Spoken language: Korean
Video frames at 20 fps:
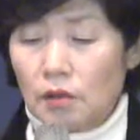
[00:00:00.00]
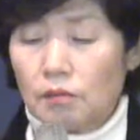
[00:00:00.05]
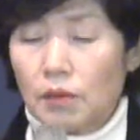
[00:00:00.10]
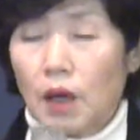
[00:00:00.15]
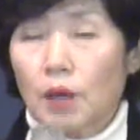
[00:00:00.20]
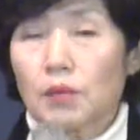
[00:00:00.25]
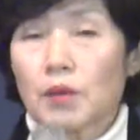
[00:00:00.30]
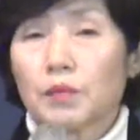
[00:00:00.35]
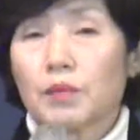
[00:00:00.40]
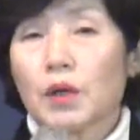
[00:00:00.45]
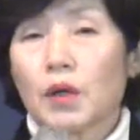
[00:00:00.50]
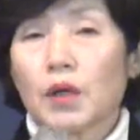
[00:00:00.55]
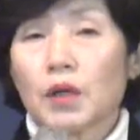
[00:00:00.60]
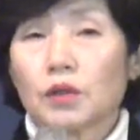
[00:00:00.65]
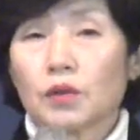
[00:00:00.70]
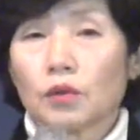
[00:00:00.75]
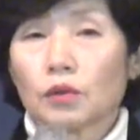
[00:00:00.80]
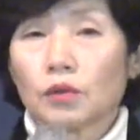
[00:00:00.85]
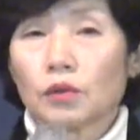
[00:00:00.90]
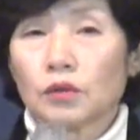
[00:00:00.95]
마음의
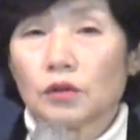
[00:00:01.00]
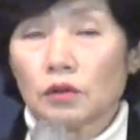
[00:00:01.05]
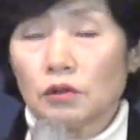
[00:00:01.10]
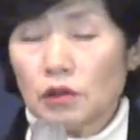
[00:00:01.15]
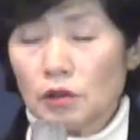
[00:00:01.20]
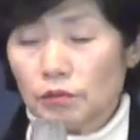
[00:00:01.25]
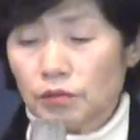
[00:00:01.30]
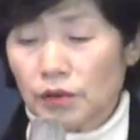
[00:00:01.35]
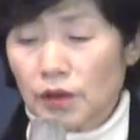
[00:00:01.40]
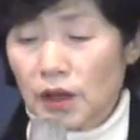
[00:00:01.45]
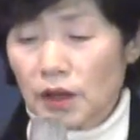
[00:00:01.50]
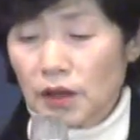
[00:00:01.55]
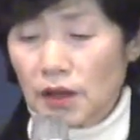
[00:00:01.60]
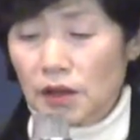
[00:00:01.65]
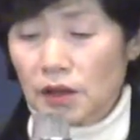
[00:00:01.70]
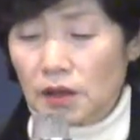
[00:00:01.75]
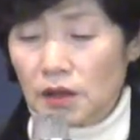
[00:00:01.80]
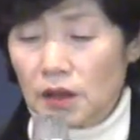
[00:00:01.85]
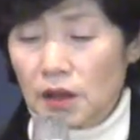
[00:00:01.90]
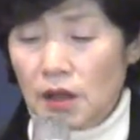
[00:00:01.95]
평안이 없고 늘
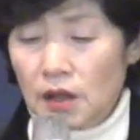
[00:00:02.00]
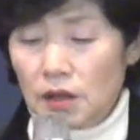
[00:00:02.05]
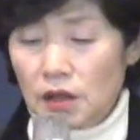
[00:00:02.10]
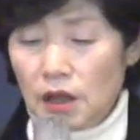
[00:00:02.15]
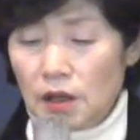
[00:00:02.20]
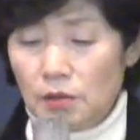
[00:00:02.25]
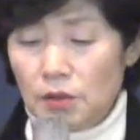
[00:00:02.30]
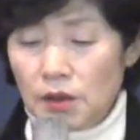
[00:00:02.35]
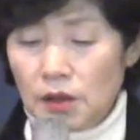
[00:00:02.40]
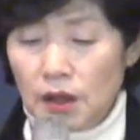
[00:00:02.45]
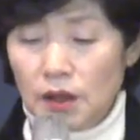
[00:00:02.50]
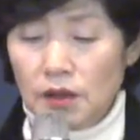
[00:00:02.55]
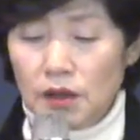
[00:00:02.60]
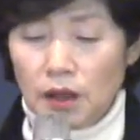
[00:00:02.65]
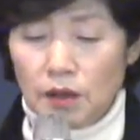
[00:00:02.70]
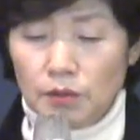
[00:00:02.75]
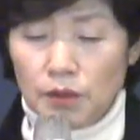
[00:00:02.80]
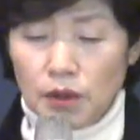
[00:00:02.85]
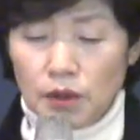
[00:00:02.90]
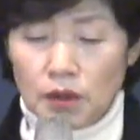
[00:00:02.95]
불안한 삶을
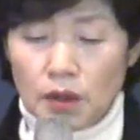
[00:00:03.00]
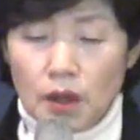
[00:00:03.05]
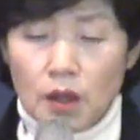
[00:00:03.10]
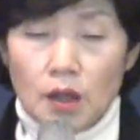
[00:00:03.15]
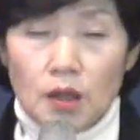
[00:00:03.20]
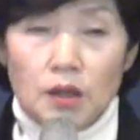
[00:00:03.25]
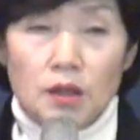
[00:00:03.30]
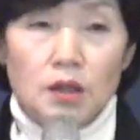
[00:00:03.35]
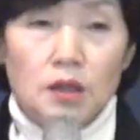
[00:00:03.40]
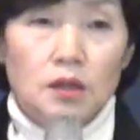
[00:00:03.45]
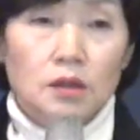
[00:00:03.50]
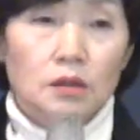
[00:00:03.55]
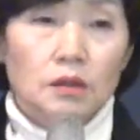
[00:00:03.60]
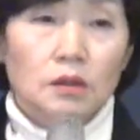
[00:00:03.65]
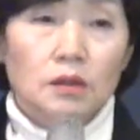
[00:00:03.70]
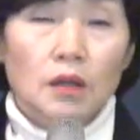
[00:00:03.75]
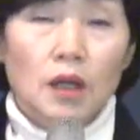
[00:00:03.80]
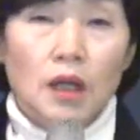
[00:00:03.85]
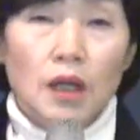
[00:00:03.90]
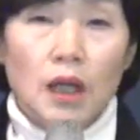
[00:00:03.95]
산다면 진정
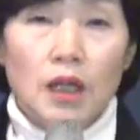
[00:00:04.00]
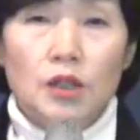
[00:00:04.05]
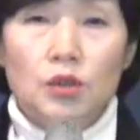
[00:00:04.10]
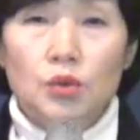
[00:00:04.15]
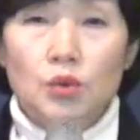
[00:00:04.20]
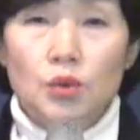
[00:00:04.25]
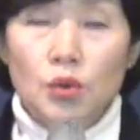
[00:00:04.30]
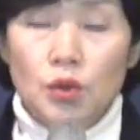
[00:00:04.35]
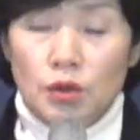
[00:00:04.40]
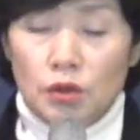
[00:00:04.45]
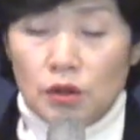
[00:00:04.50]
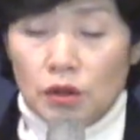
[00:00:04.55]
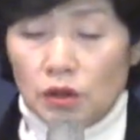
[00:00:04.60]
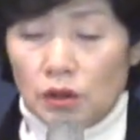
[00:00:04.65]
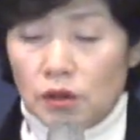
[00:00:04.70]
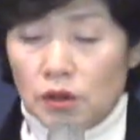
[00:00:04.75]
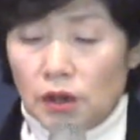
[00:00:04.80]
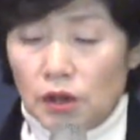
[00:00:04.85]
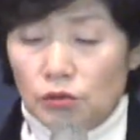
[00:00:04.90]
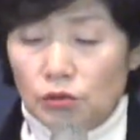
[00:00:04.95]
그가 가지고 있는,
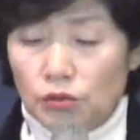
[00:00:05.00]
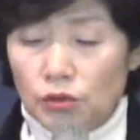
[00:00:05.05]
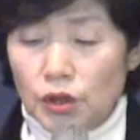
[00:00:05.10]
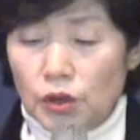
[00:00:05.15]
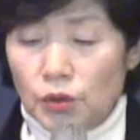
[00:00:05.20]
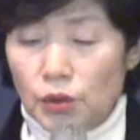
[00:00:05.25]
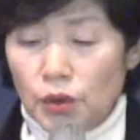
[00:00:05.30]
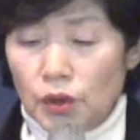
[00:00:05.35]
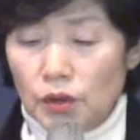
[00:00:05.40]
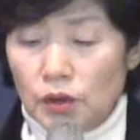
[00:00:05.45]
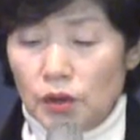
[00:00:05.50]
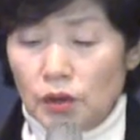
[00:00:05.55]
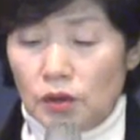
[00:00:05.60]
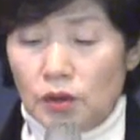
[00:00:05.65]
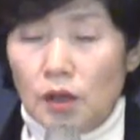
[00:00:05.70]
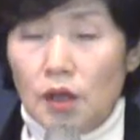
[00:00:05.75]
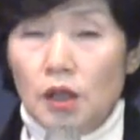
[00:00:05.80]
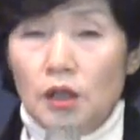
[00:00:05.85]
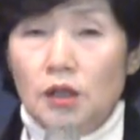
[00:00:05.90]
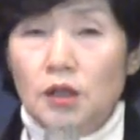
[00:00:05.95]
그가 누리고
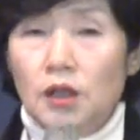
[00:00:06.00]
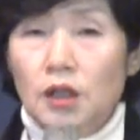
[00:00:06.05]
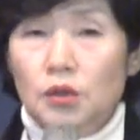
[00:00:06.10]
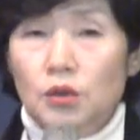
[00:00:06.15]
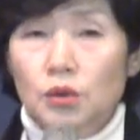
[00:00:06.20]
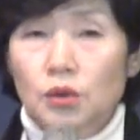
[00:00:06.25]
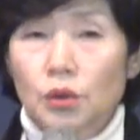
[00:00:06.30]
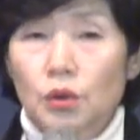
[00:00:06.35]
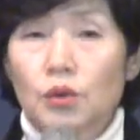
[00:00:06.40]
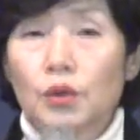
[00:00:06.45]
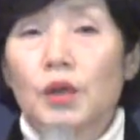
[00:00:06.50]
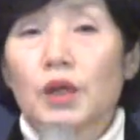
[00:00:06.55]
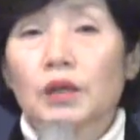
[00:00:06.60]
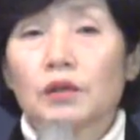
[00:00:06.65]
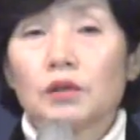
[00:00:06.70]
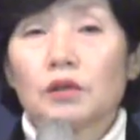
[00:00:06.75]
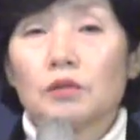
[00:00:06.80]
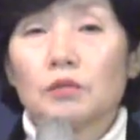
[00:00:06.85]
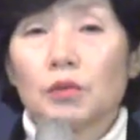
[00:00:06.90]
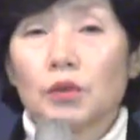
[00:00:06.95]
있는, 그가
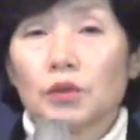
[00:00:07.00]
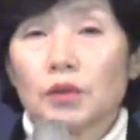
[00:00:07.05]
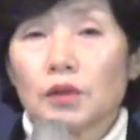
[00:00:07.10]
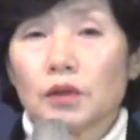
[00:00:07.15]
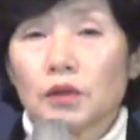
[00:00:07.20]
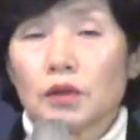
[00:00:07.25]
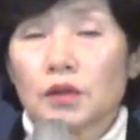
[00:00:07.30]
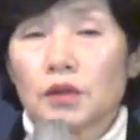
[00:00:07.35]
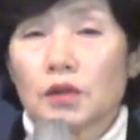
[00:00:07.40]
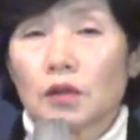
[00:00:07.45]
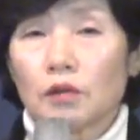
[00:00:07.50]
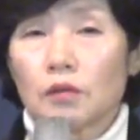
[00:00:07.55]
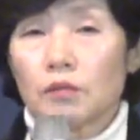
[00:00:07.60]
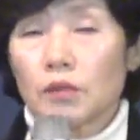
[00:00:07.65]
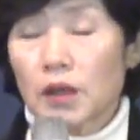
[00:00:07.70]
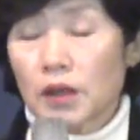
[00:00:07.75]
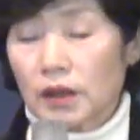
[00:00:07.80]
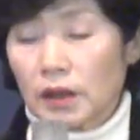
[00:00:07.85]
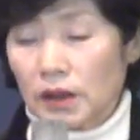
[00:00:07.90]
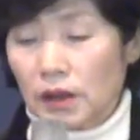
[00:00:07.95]
소유하고 있는 모든 것이
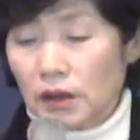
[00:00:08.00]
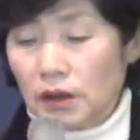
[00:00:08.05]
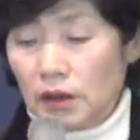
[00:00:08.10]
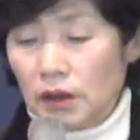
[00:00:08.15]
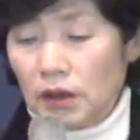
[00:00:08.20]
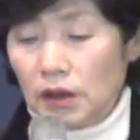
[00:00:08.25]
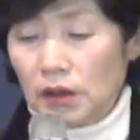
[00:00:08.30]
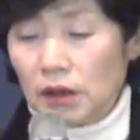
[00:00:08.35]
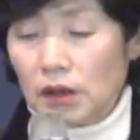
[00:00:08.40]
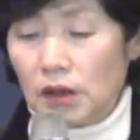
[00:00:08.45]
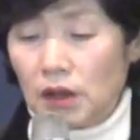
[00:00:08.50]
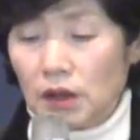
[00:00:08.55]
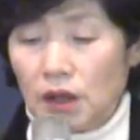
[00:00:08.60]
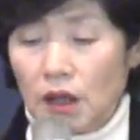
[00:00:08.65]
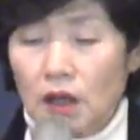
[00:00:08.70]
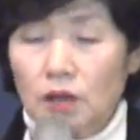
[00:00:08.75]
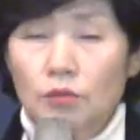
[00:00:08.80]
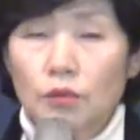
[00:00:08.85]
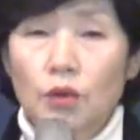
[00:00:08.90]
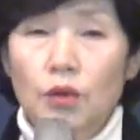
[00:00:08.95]
얼마나 그에게
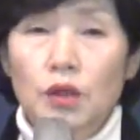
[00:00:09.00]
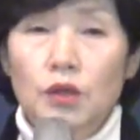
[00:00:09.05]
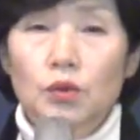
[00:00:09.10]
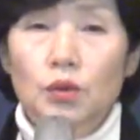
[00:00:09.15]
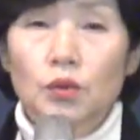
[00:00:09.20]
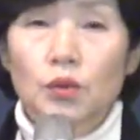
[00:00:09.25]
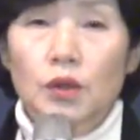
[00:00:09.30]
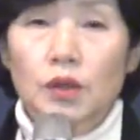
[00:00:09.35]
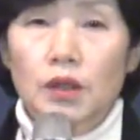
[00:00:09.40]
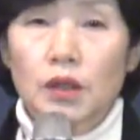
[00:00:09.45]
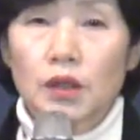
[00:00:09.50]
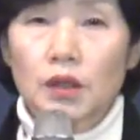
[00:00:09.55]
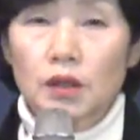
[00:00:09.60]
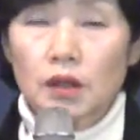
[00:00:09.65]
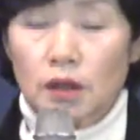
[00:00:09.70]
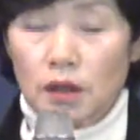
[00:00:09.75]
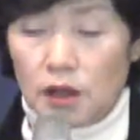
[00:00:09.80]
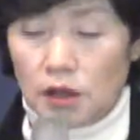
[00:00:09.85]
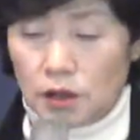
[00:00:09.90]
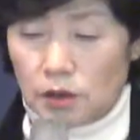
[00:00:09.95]
행복의 조건이
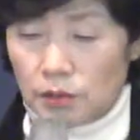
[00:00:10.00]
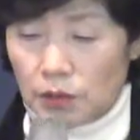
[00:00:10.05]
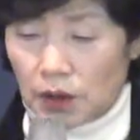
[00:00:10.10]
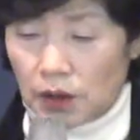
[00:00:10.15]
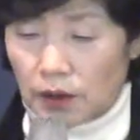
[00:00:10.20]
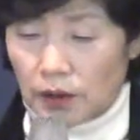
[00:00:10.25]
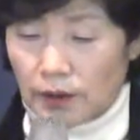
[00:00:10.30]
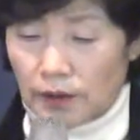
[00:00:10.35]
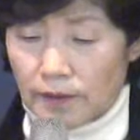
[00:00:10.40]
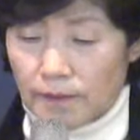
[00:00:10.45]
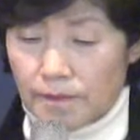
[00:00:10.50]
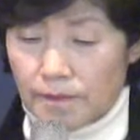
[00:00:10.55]
되겠습니까?